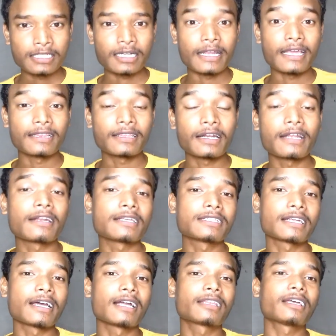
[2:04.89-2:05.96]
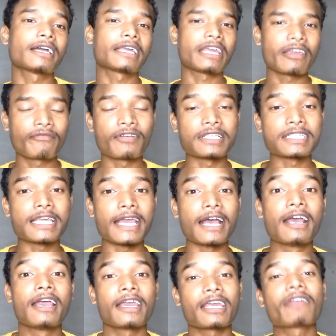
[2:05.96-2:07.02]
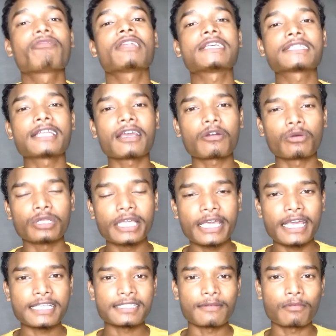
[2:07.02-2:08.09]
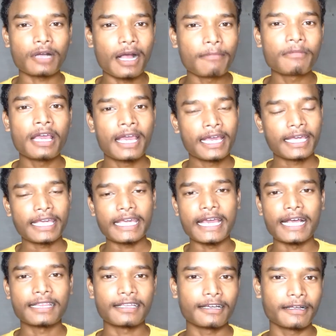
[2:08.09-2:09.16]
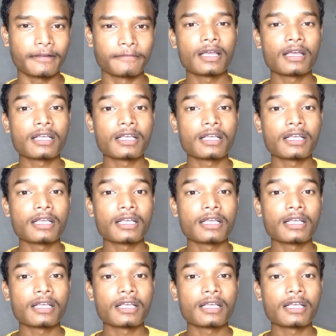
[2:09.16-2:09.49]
षड्यंत्र रच रहा था ये फंस गया या फिर इसने खुद ही ये सब काम किया था